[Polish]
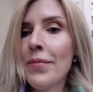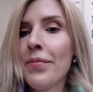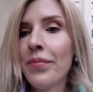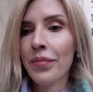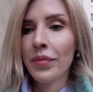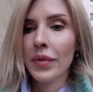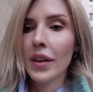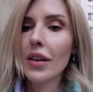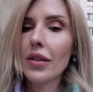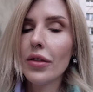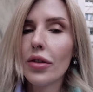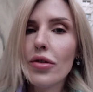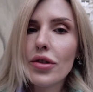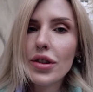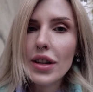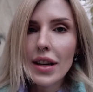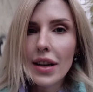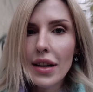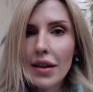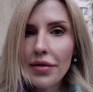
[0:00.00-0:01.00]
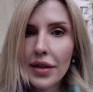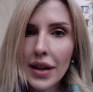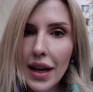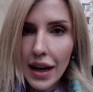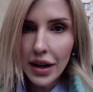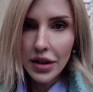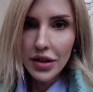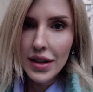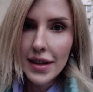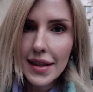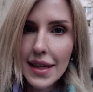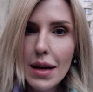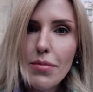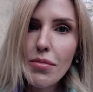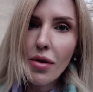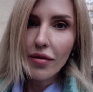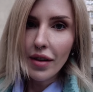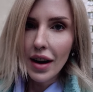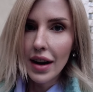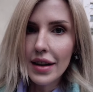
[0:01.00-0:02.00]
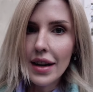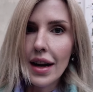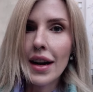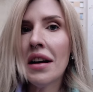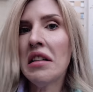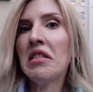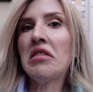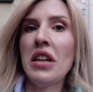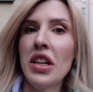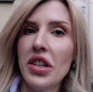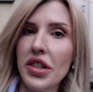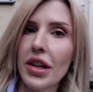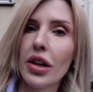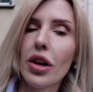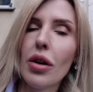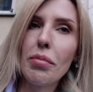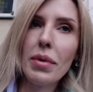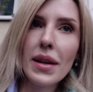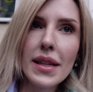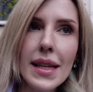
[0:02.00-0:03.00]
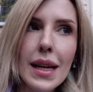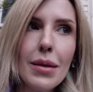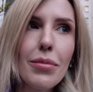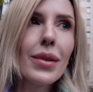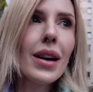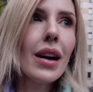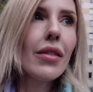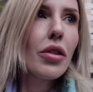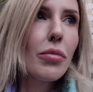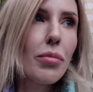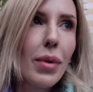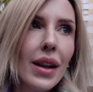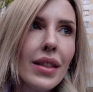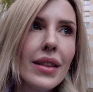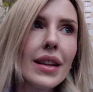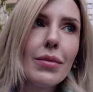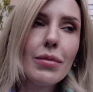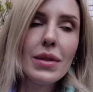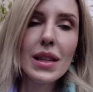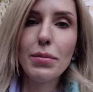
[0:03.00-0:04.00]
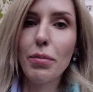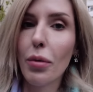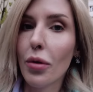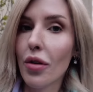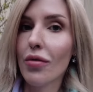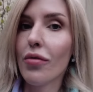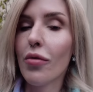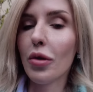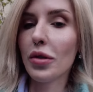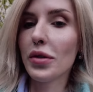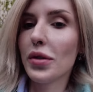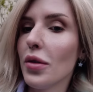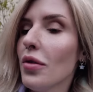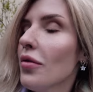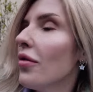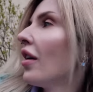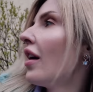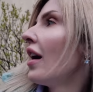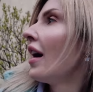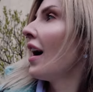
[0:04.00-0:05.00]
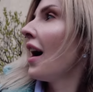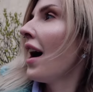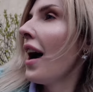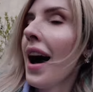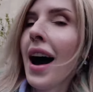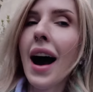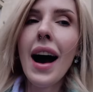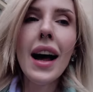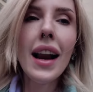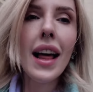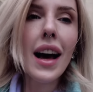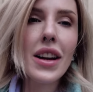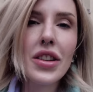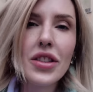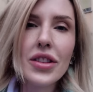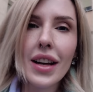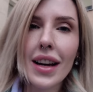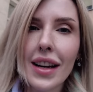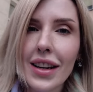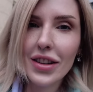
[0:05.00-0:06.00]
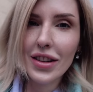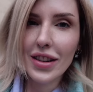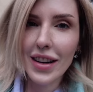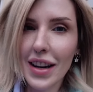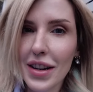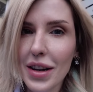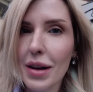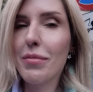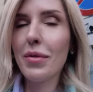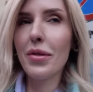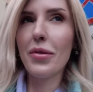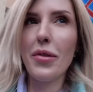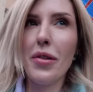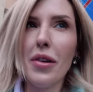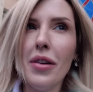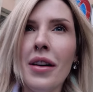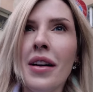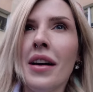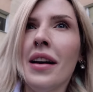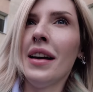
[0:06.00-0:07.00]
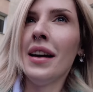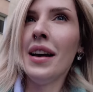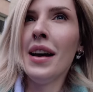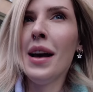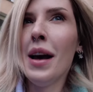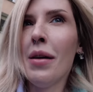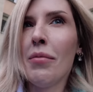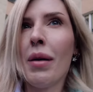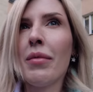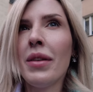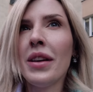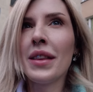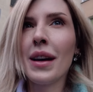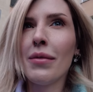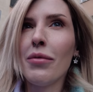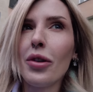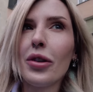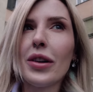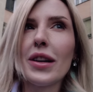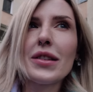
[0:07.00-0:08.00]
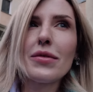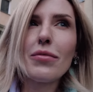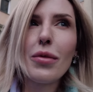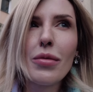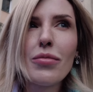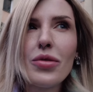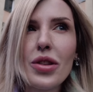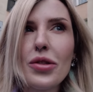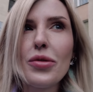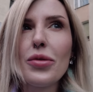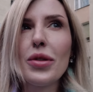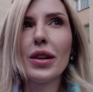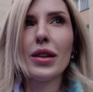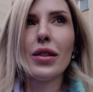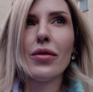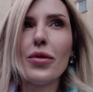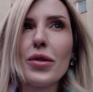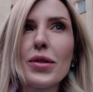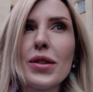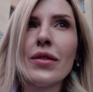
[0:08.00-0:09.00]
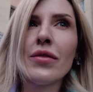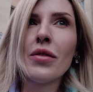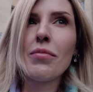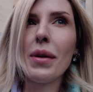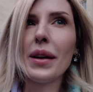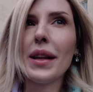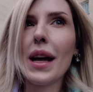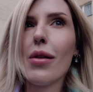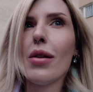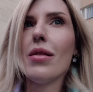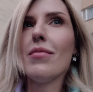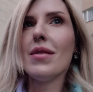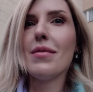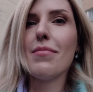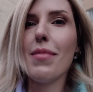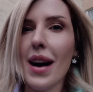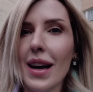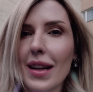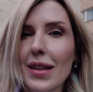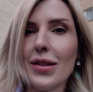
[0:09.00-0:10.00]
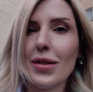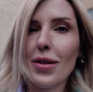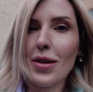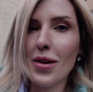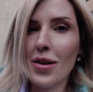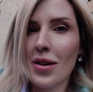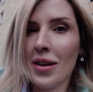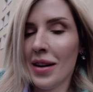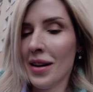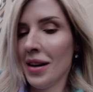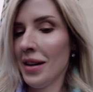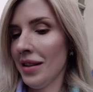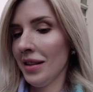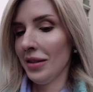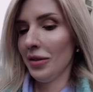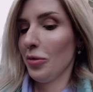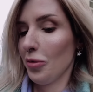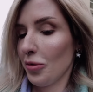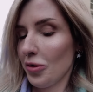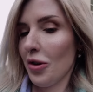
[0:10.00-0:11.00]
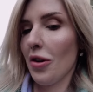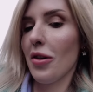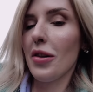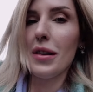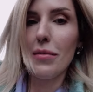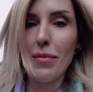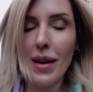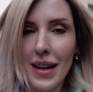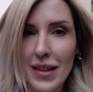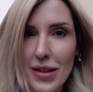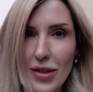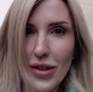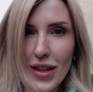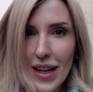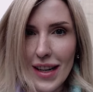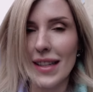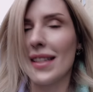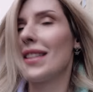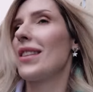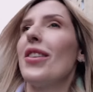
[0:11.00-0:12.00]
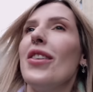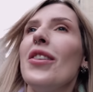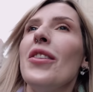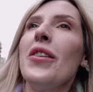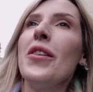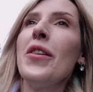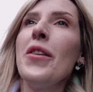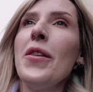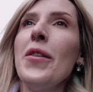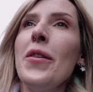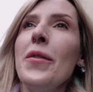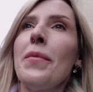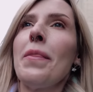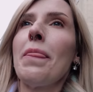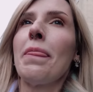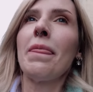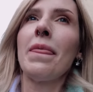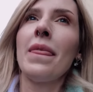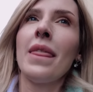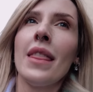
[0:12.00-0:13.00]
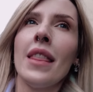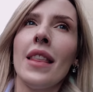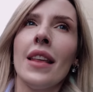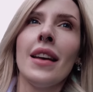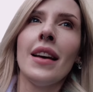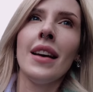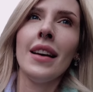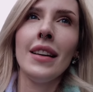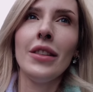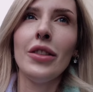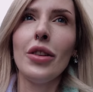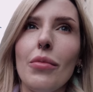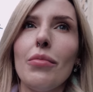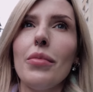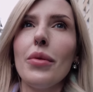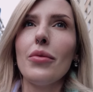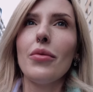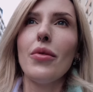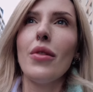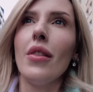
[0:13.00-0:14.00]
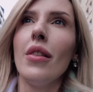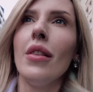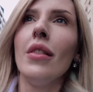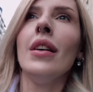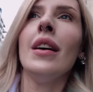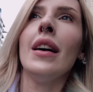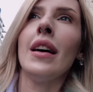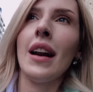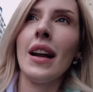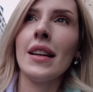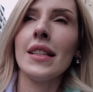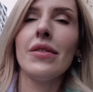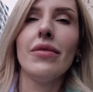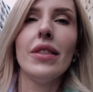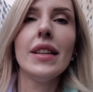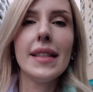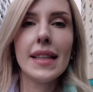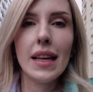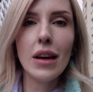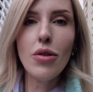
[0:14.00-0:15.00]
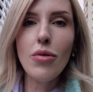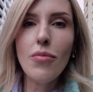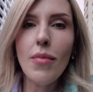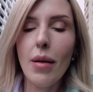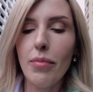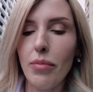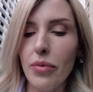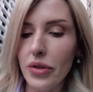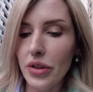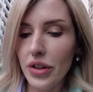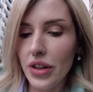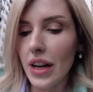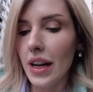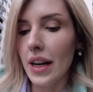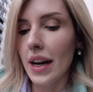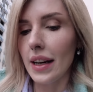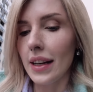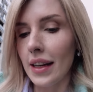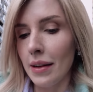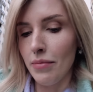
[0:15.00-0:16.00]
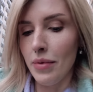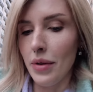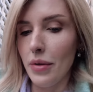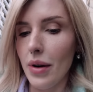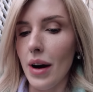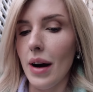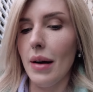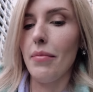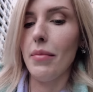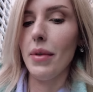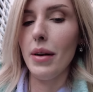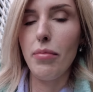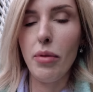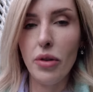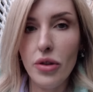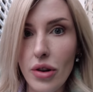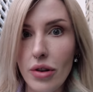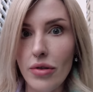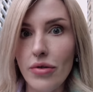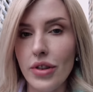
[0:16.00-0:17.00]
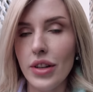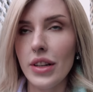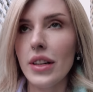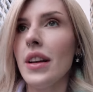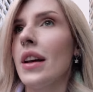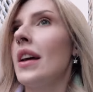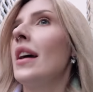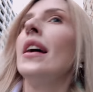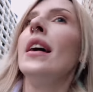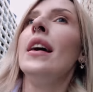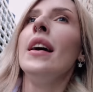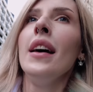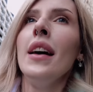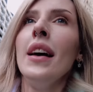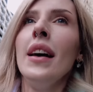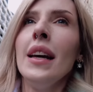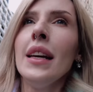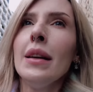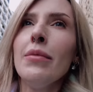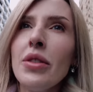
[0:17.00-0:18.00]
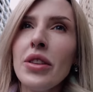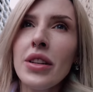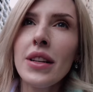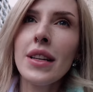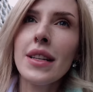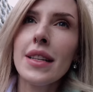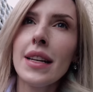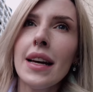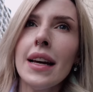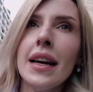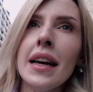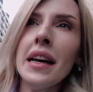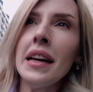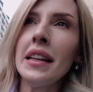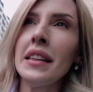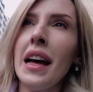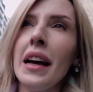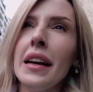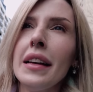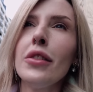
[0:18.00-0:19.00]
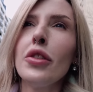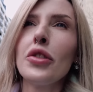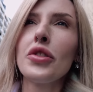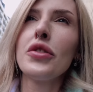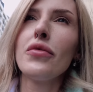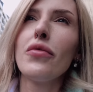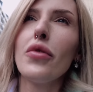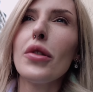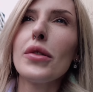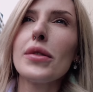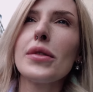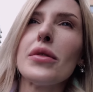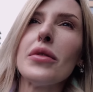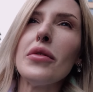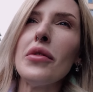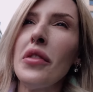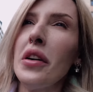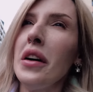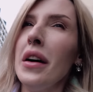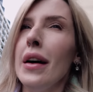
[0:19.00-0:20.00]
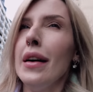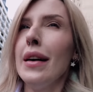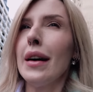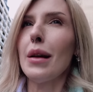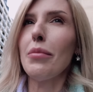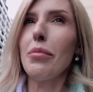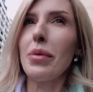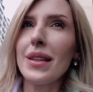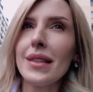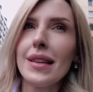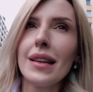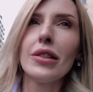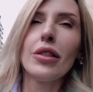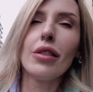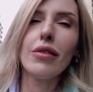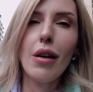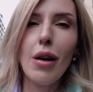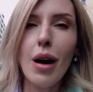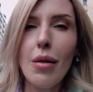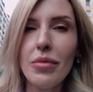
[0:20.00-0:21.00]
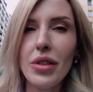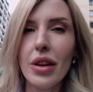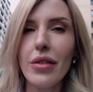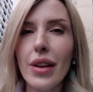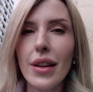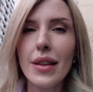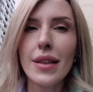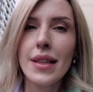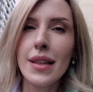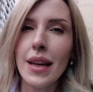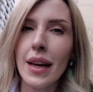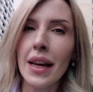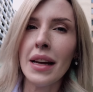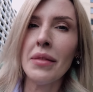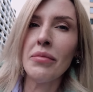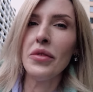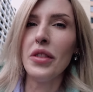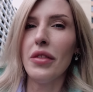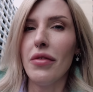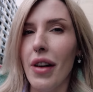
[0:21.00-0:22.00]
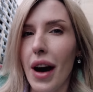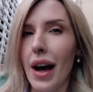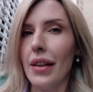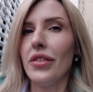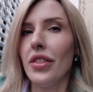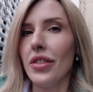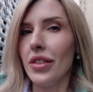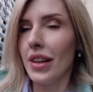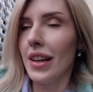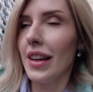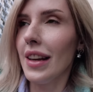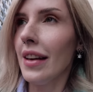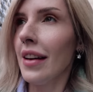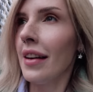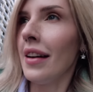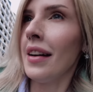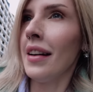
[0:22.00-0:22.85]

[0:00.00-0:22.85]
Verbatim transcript: mm, to że w trakcie zdejmowania każdego pasemka wypadnie mi sporo włosów ale aż tak źle nie było. Pamiętam okres w moim życiu, kiedy włosy wypadały mi bardzo dużo i bardzo często. Mm, I było raz w liceum, a później jak byłam po ciąży. I myślę, że ta ilość włosów reprezentowała mniej więcej dwa dni